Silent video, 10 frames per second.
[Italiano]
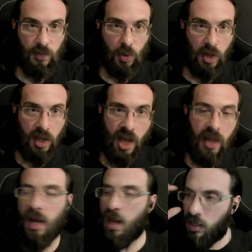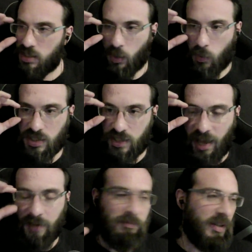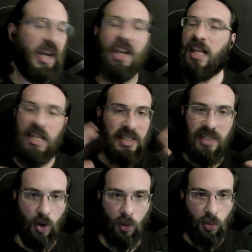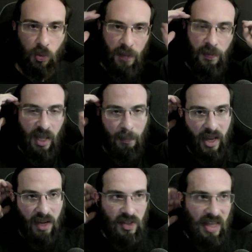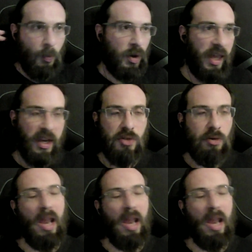ok? C'è questa credenza comune perché magari vediamo, che ne so,